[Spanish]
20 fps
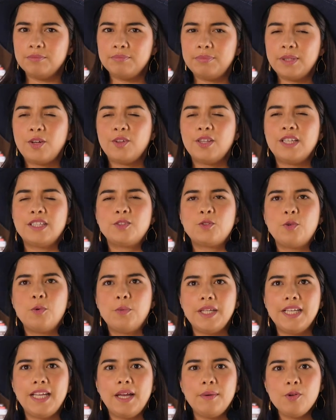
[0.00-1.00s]
pero
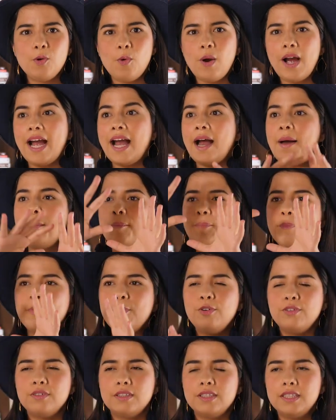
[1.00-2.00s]
descubrí que había un
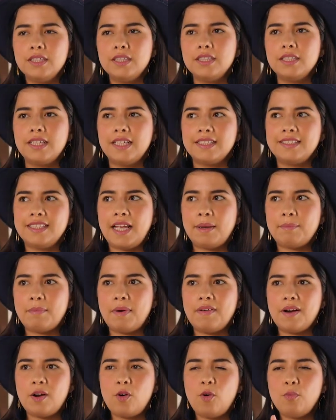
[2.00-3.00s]
campo que se
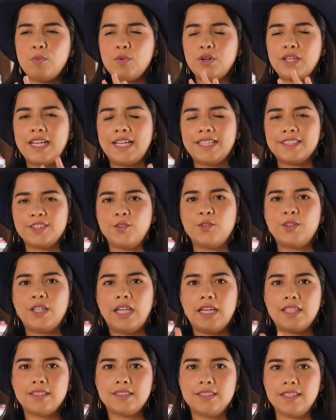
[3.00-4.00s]
llamaba Comunicación de
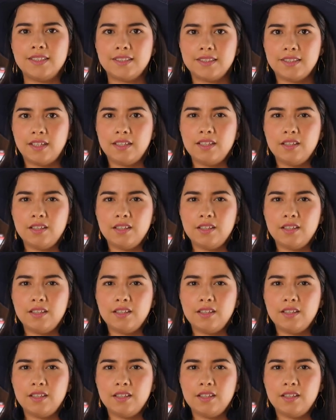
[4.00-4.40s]
la Ciencia.